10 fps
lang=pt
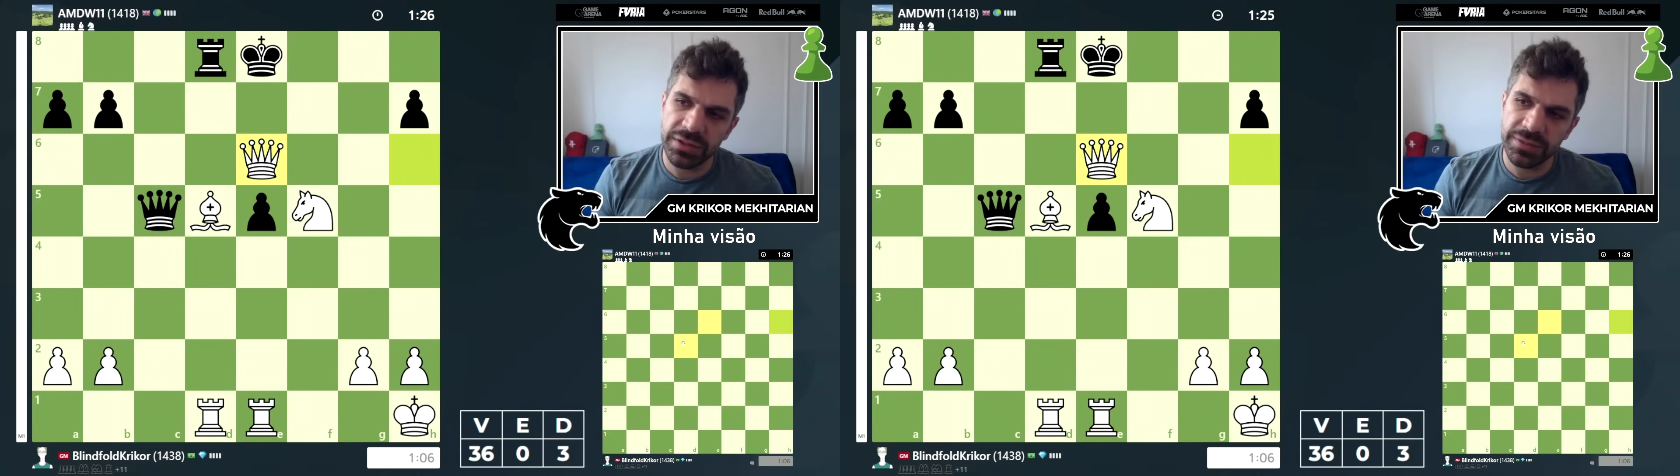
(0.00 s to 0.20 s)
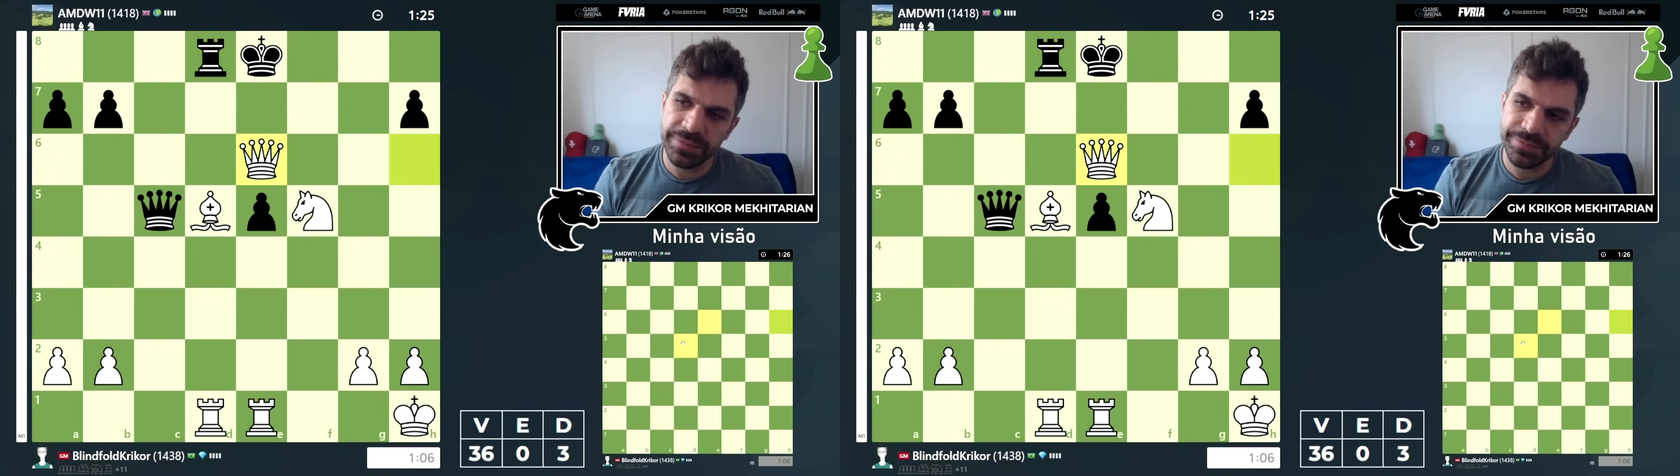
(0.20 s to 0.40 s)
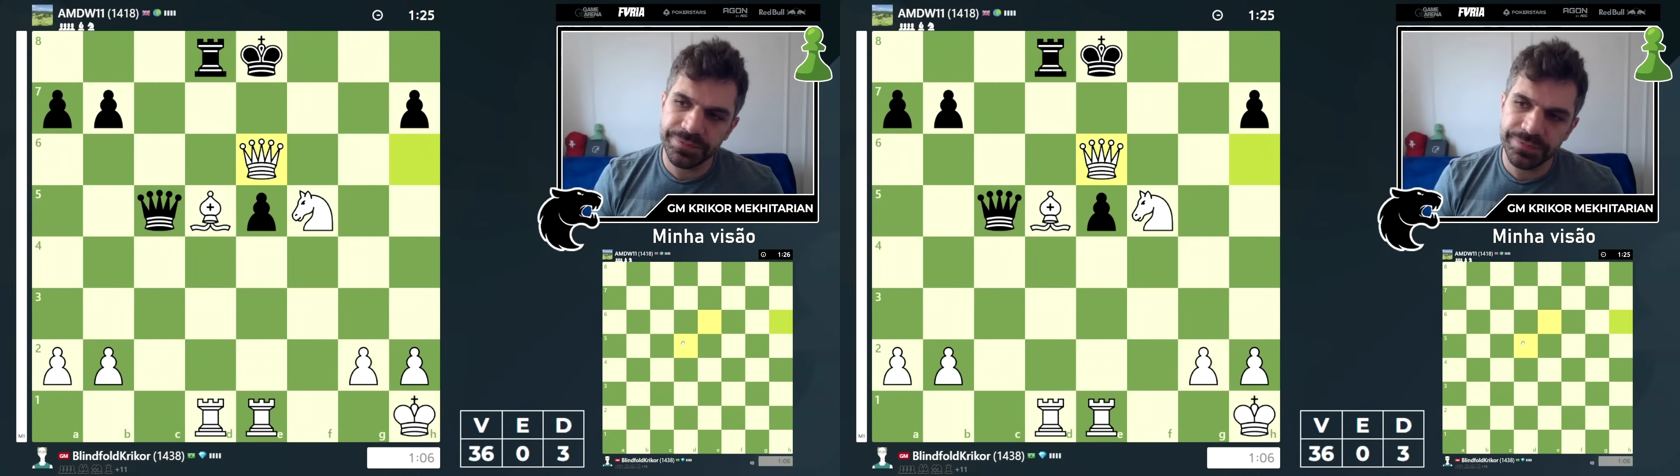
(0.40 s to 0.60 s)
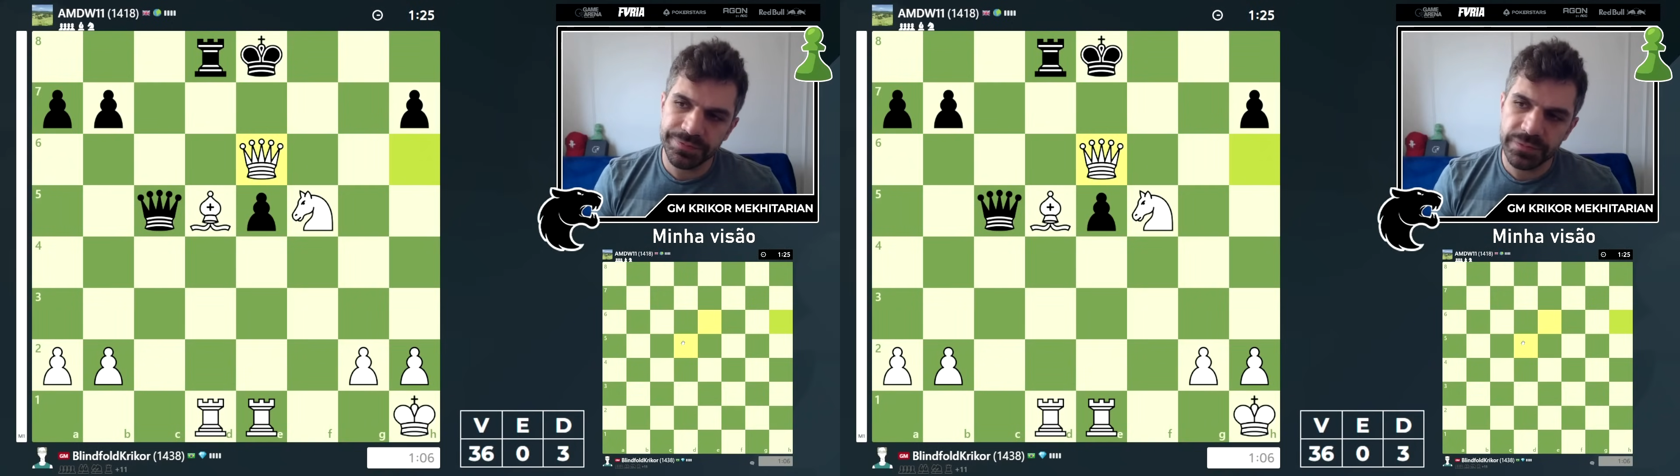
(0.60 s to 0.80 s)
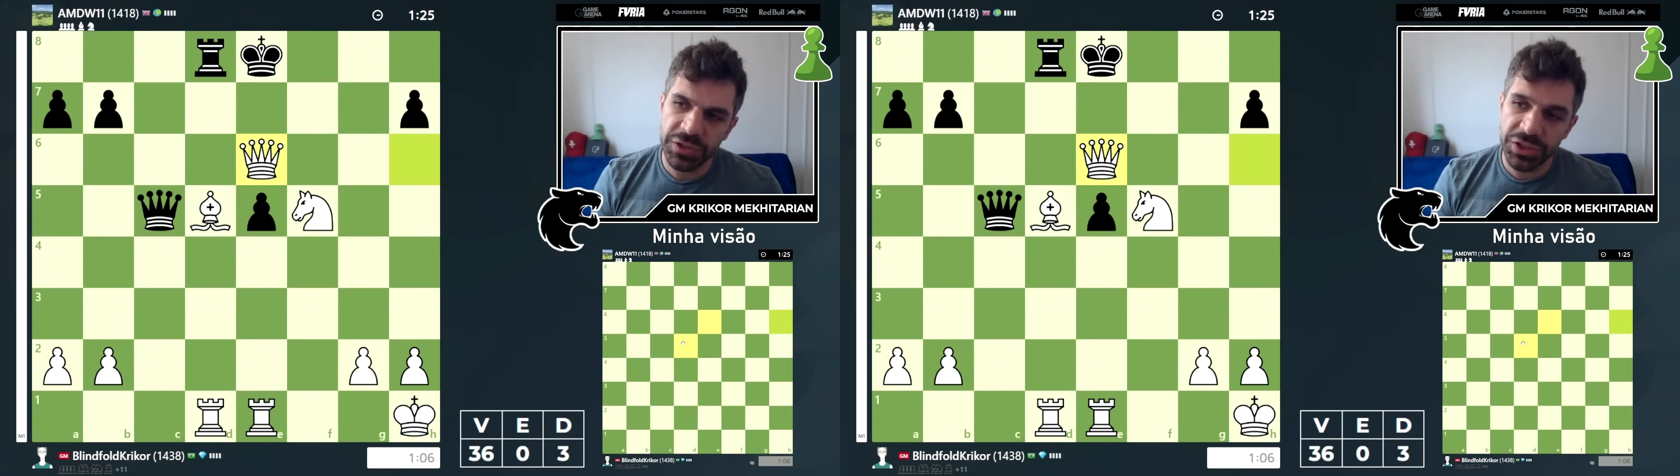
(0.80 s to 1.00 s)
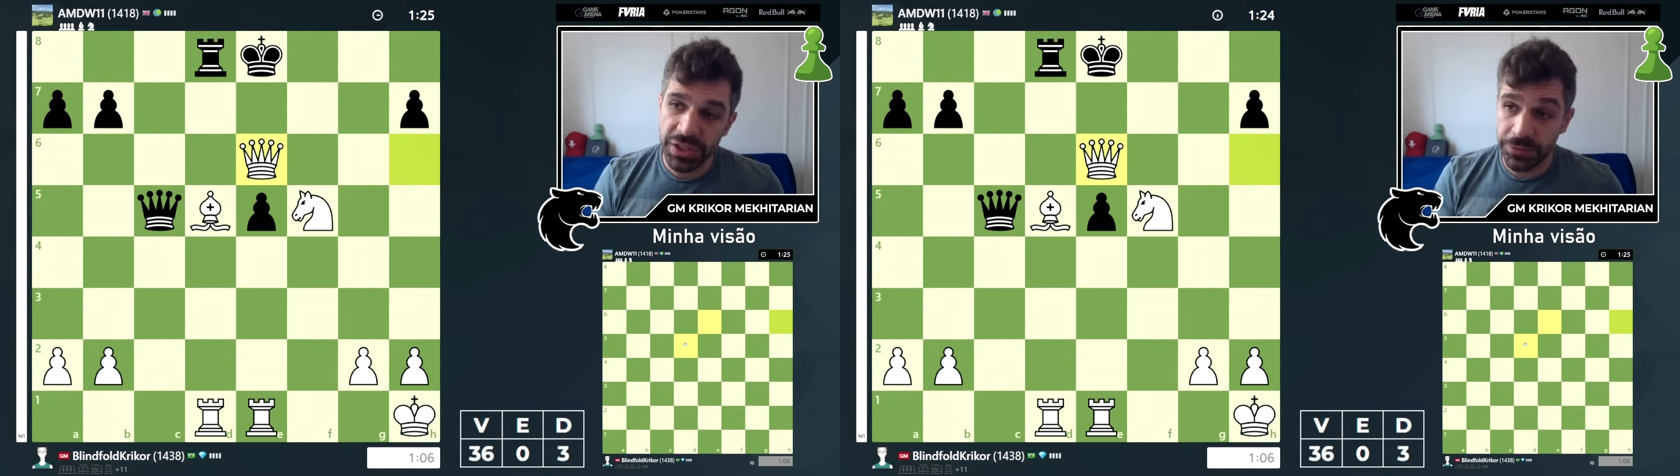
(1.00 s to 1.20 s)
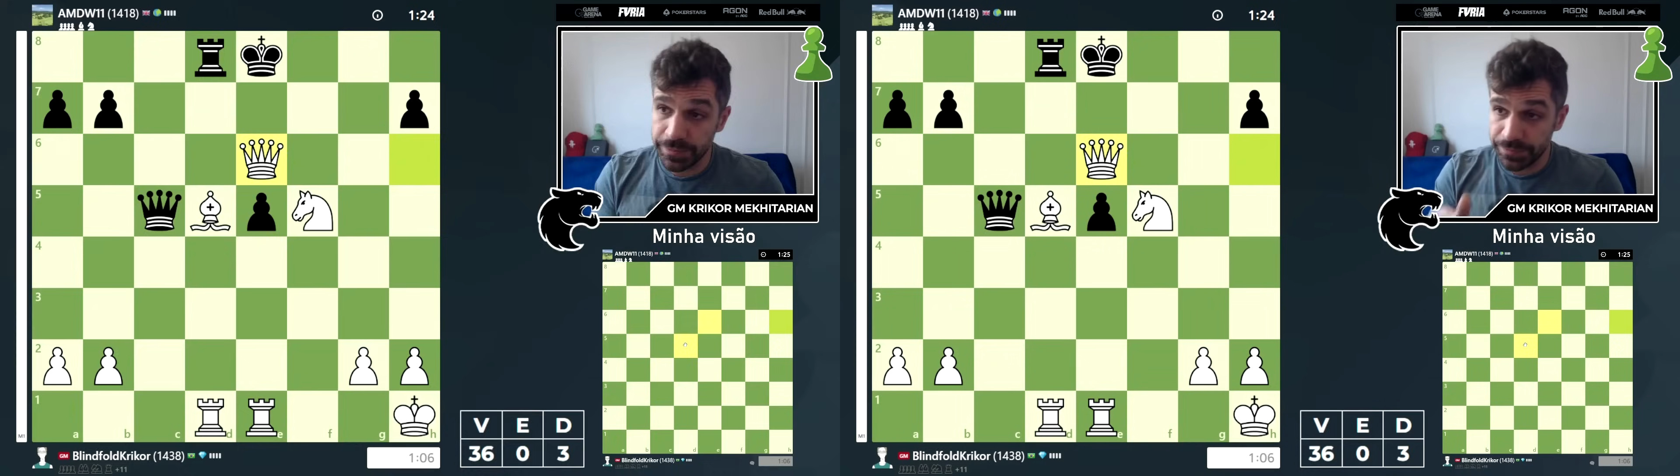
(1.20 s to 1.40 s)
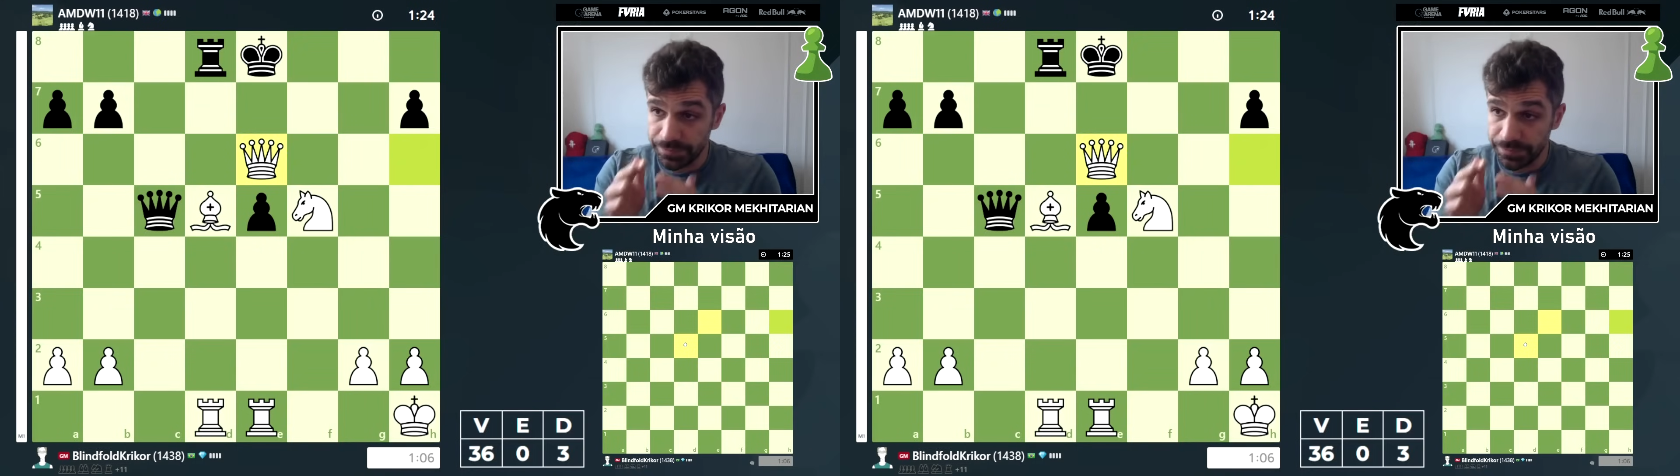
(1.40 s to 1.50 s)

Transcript: né? Acho que não.